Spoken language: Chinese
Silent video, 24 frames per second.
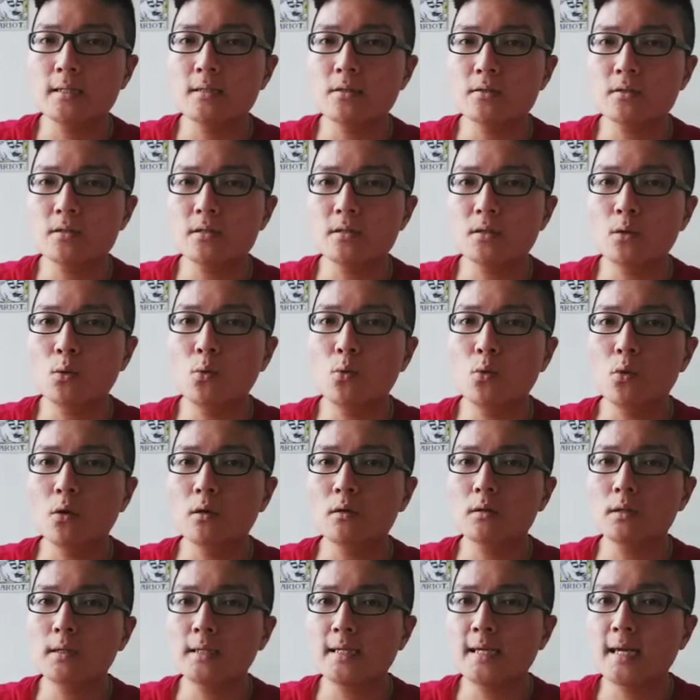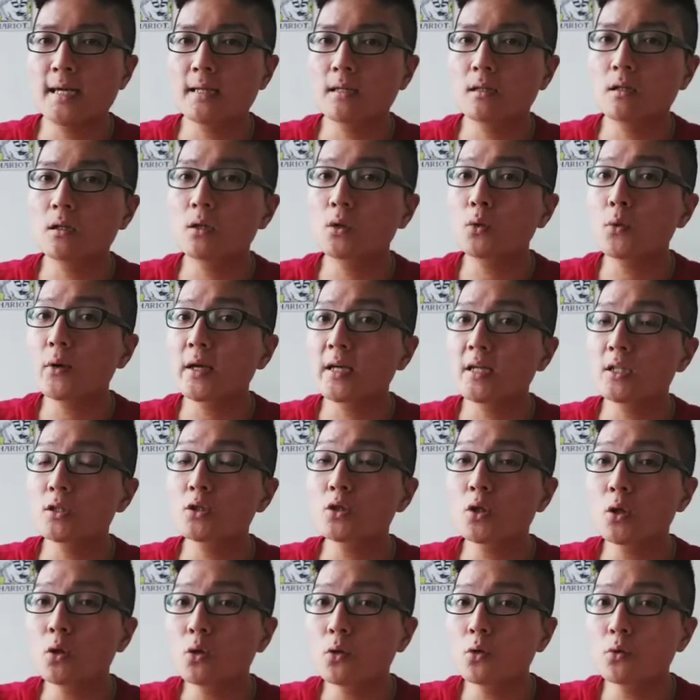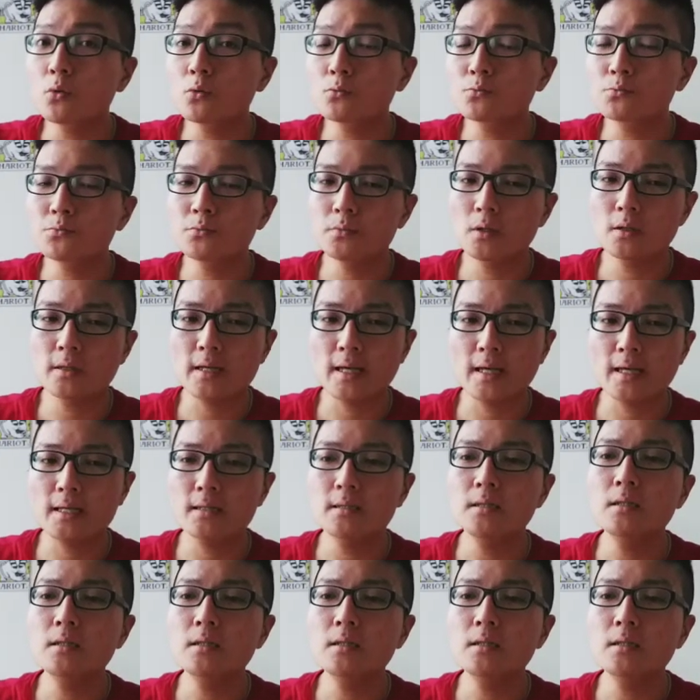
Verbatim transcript: 就是火天对冲，OK。